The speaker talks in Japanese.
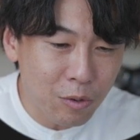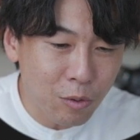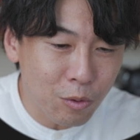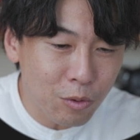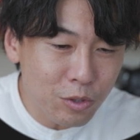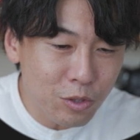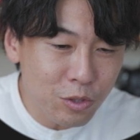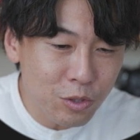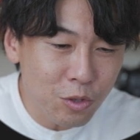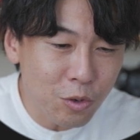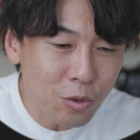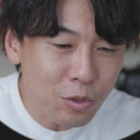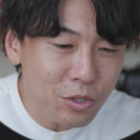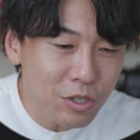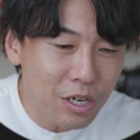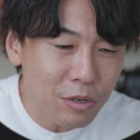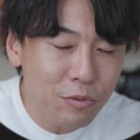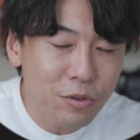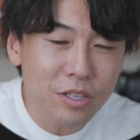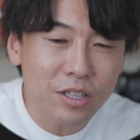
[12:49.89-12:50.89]
こういう要素
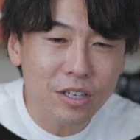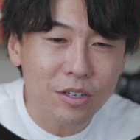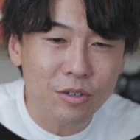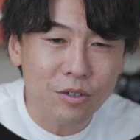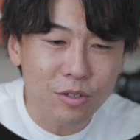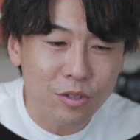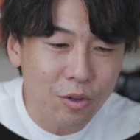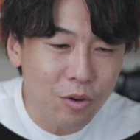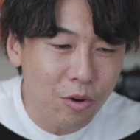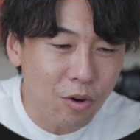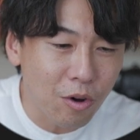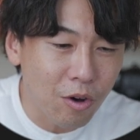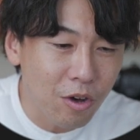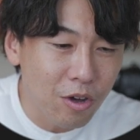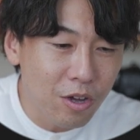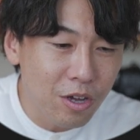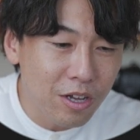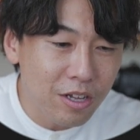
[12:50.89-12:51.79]
が増えてくると